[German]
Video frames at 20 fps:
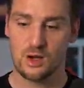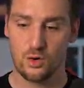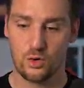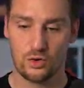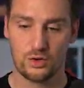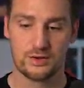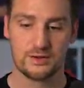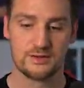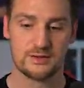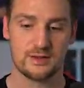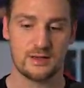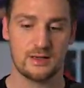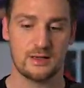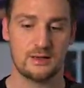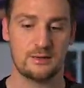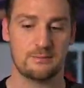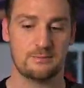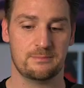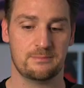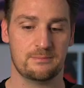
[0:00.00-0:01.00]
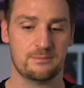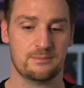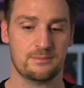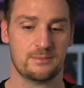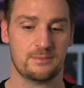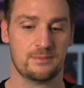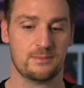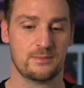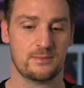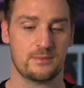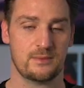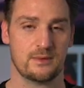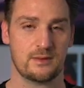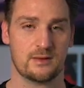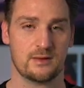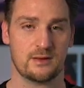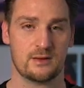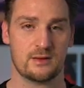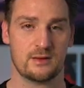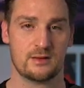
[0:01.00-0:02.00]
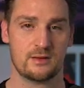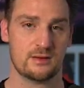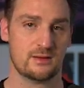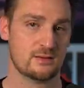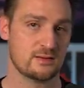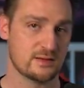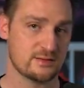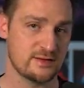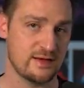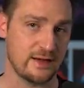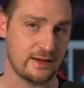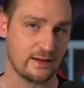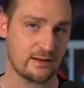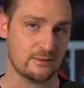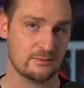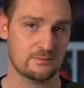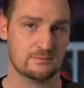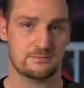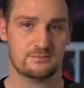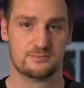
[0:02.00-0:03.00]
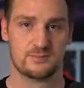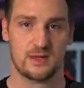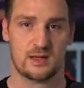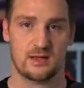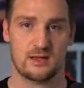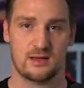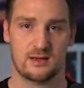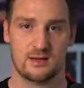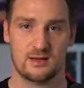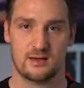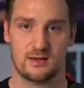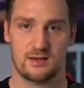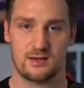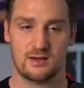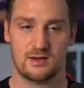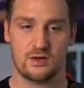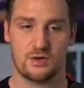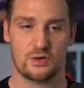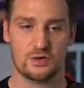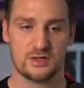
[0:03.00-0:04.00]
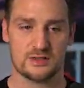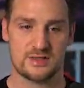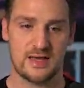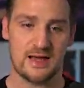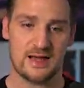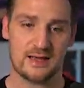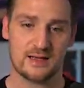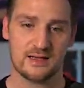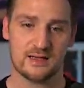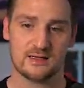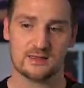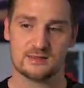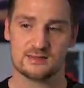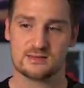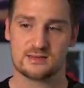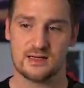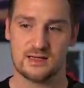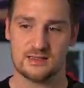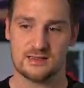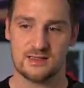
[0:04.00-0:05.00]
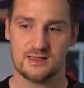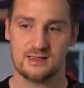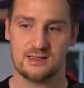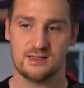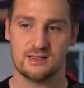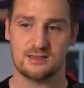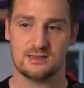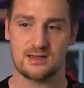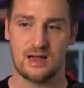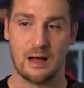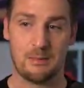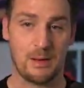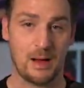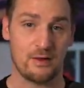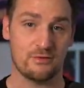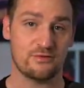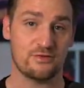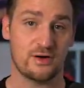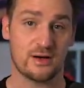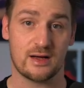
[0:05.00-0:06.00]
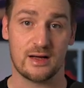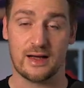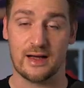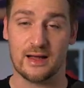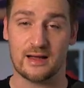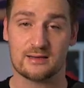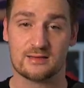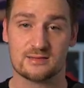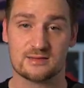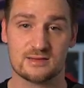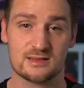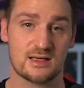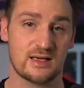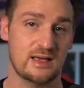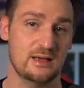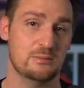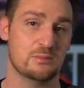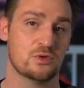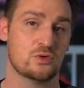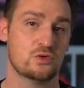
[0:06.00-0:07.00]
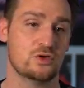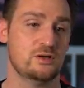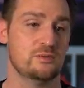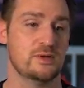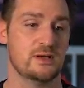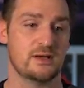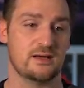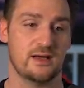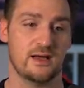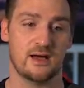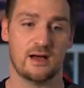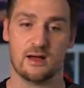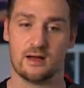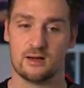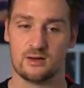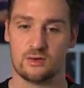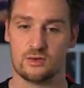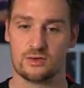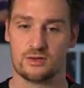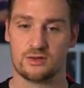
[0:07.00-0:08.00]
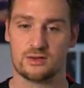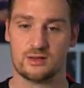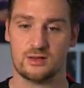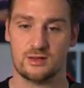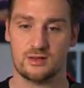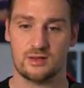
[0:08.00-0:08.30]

und ähm, das Hacken. Und das Hacken ist tatsächlich am Anfang extrem rudimentär und,